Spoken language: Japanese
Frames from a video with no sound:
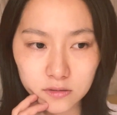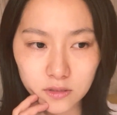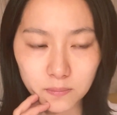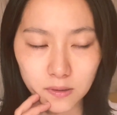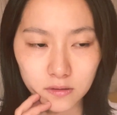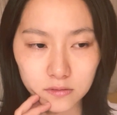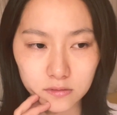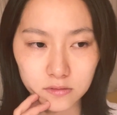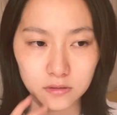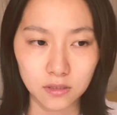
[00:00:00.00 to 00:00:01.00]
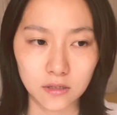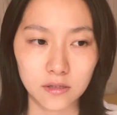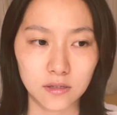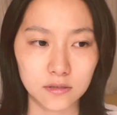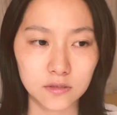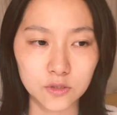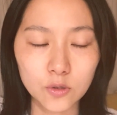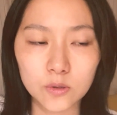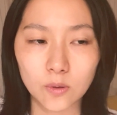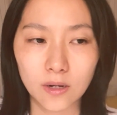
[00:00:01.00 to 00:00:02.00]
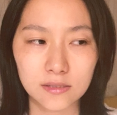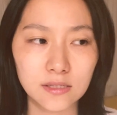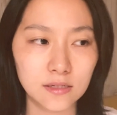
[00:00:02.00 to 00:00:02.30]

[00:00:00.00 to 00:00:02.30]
やっぱなんかねちょっと風